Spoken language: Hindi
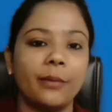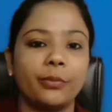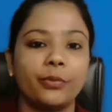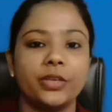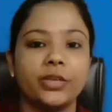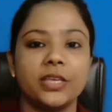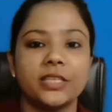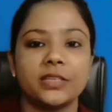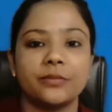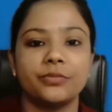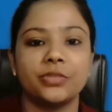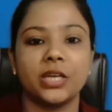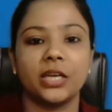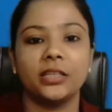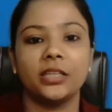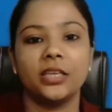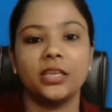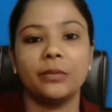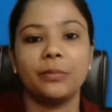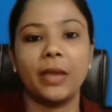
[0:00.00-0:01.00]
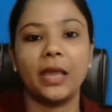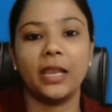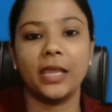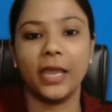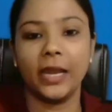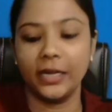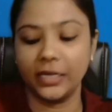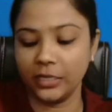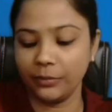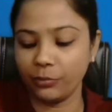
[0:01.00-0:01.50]
आपको ये समझा दें कि पहले
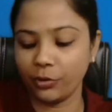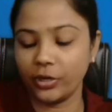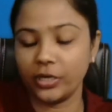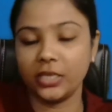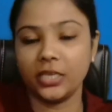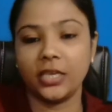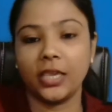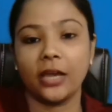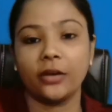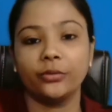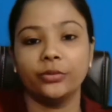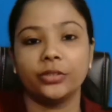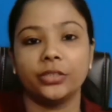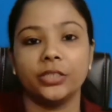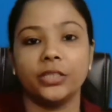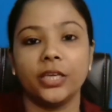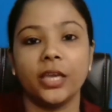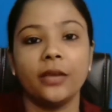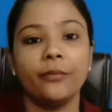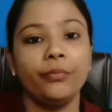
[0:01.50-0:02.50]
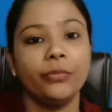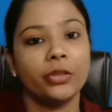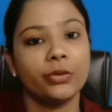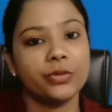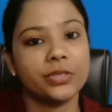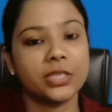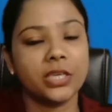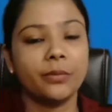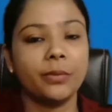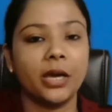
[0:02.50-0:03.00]
एंटीबॉडी क्या होती है
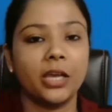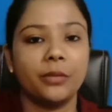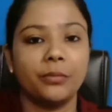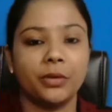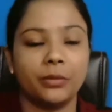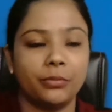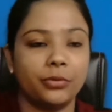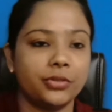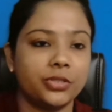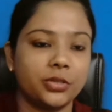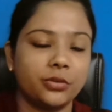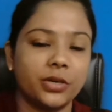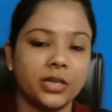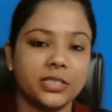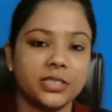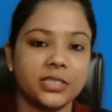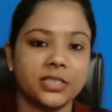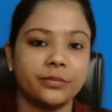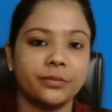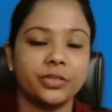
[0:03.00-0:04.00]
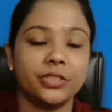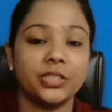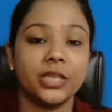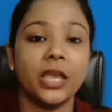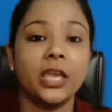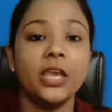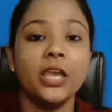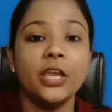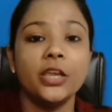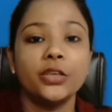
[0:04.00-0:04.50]
उसके बारे में हम लोग थोड़ा सा समझ
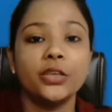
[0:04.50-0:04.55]
जाए